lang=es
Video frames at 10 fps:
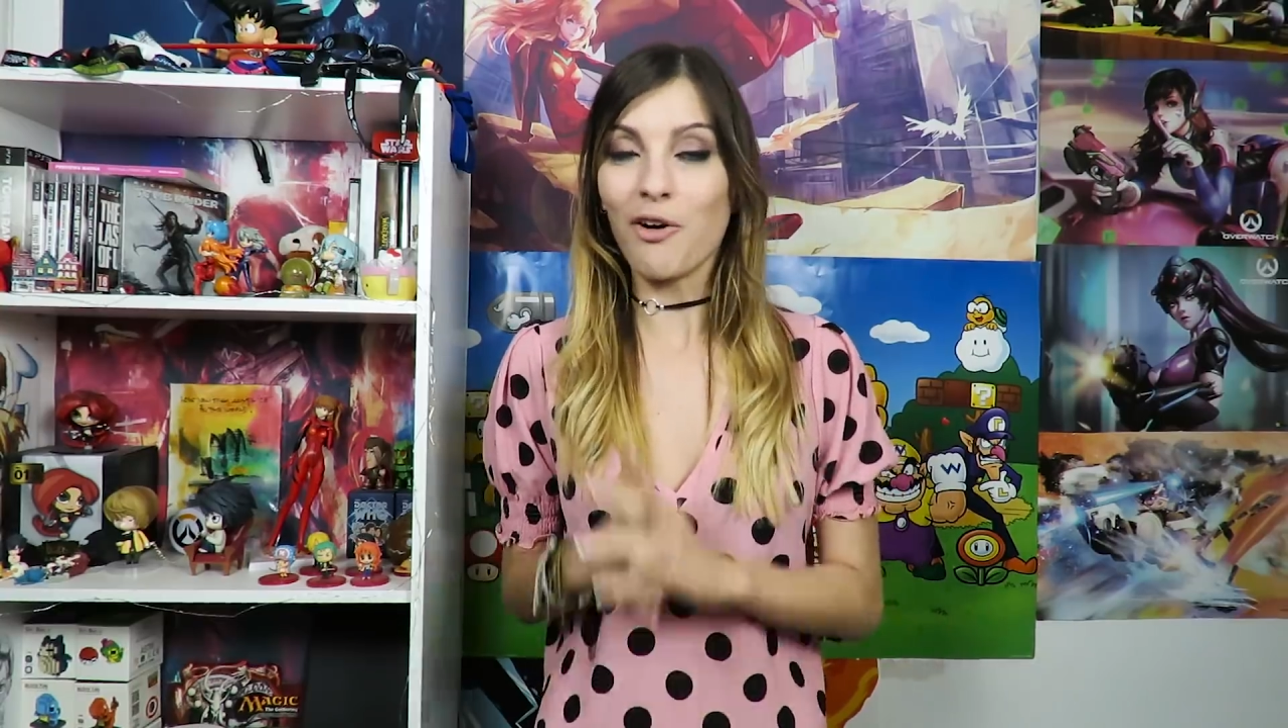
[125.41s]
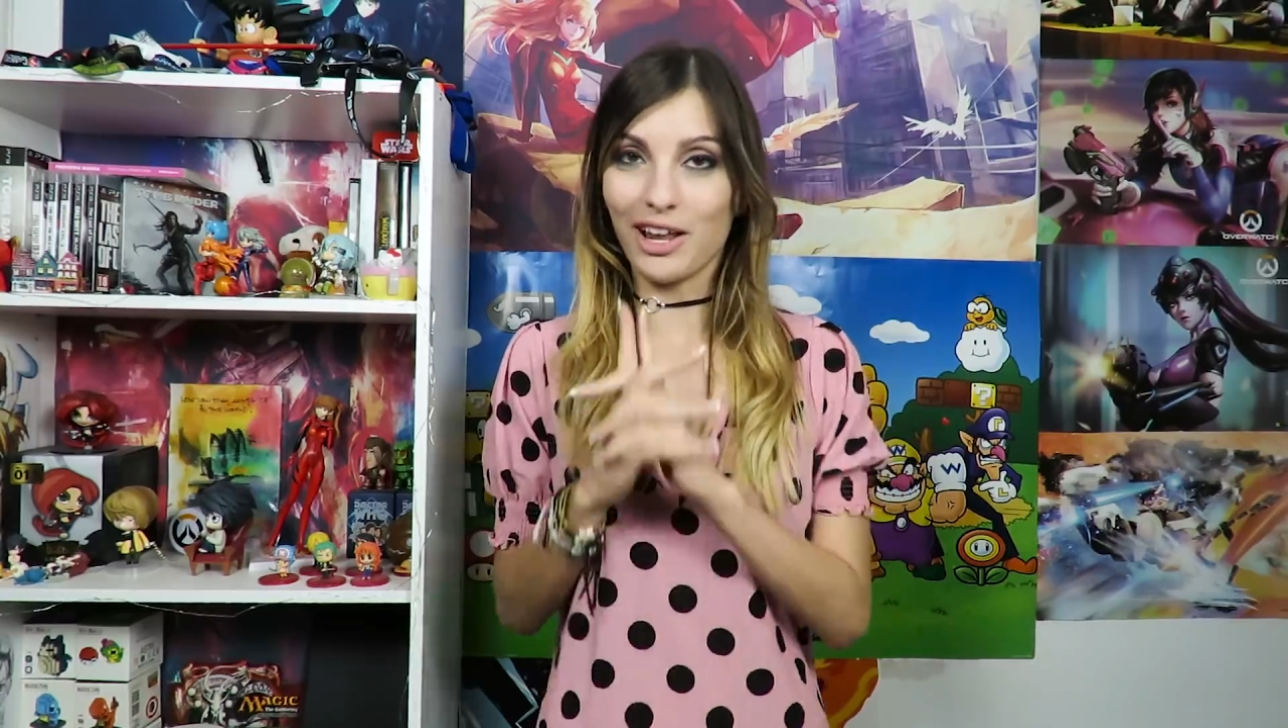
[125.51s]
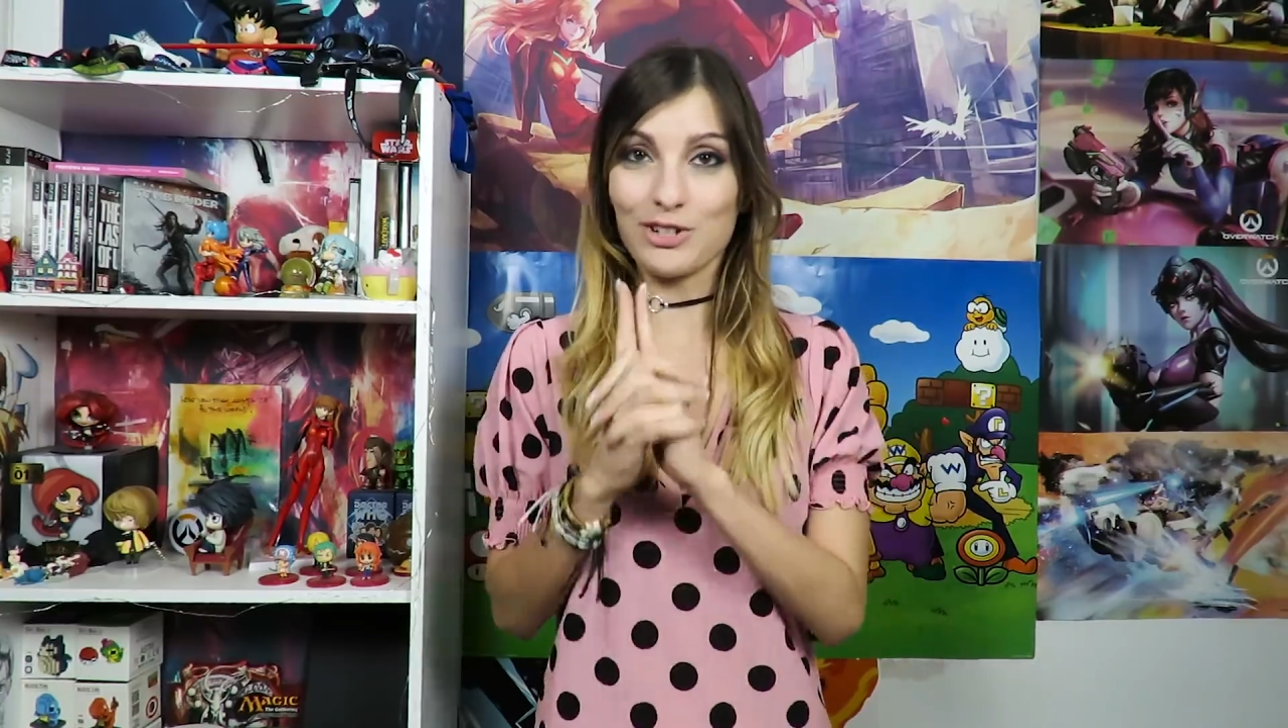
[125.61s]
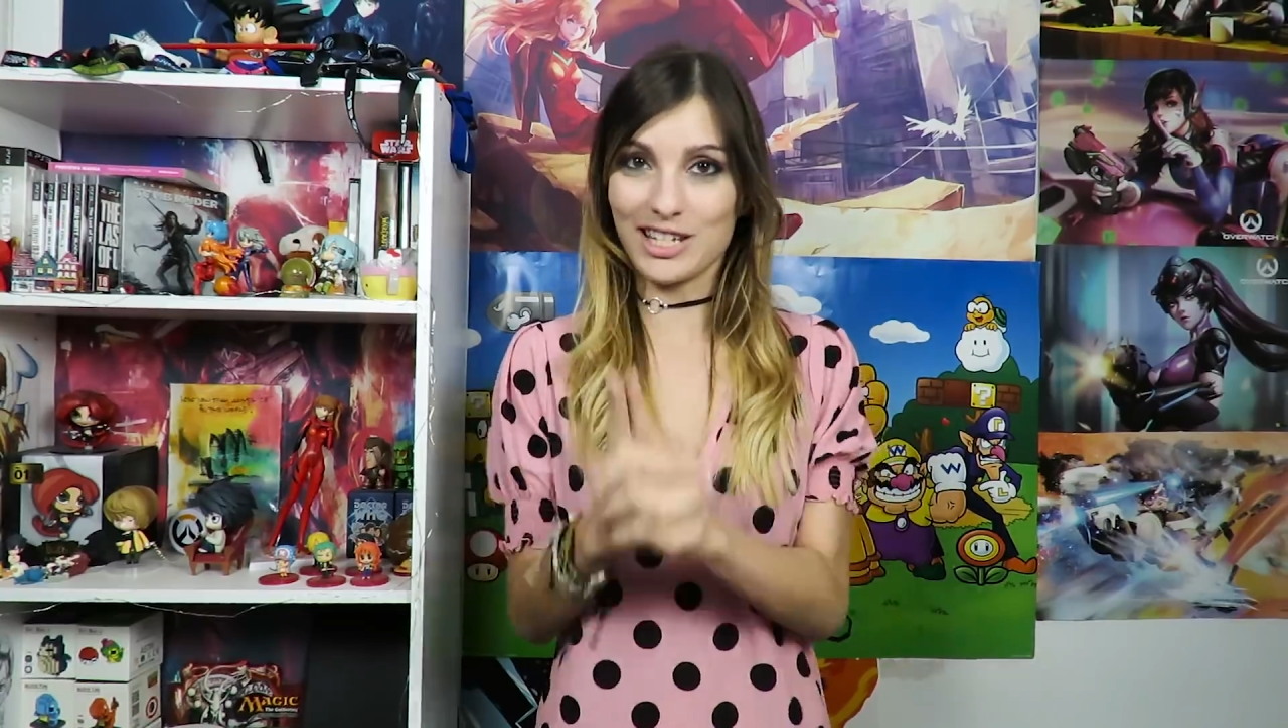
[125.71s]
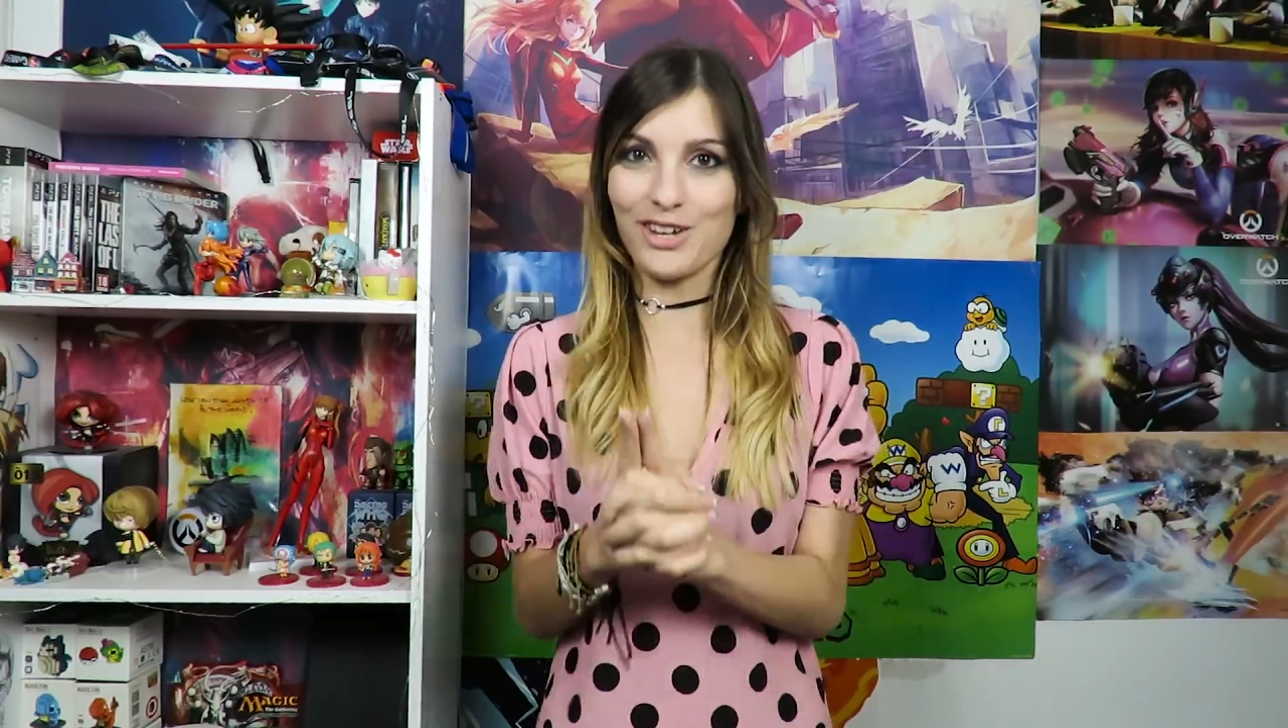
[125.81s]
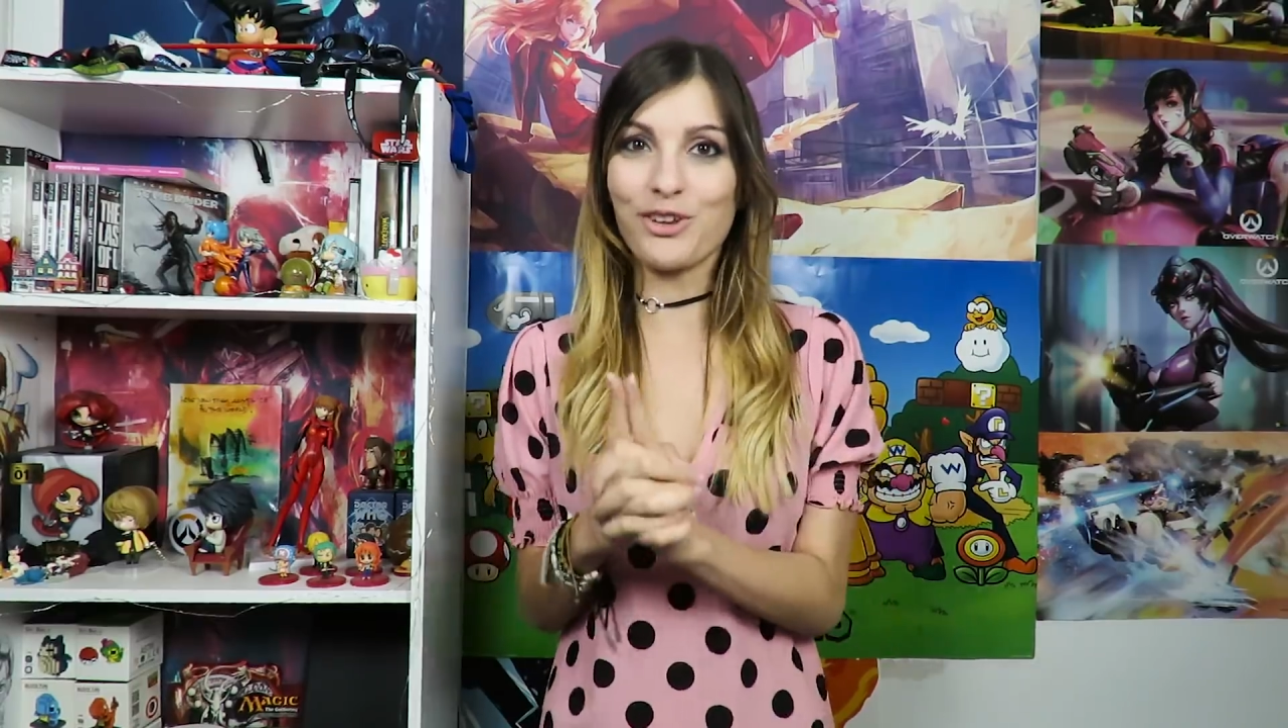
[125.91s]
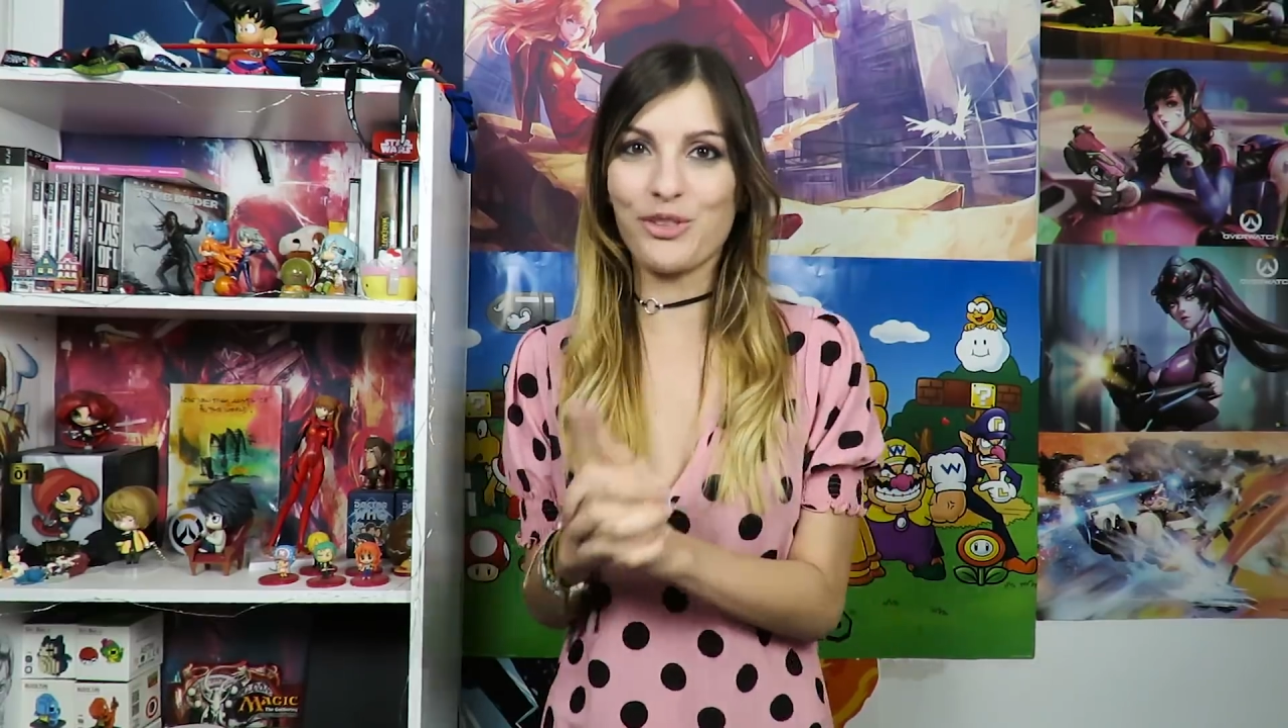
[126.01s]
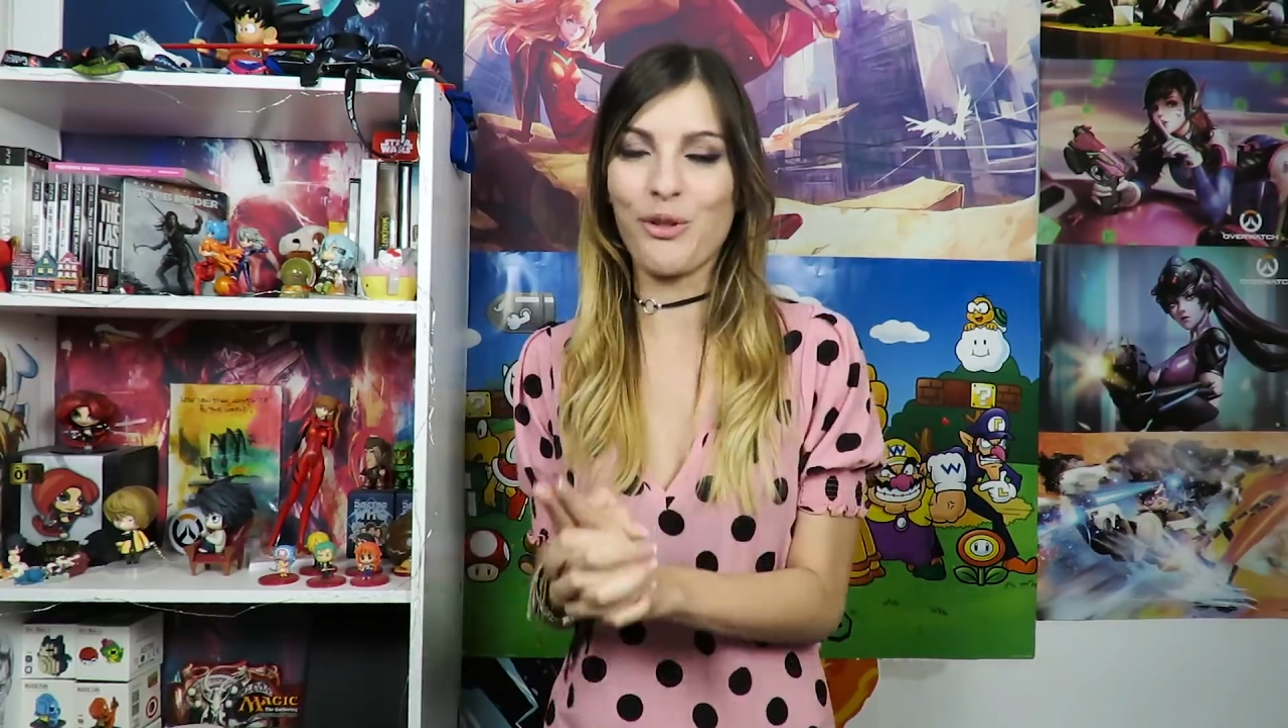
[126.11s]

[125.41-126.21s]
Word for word: aunque los leo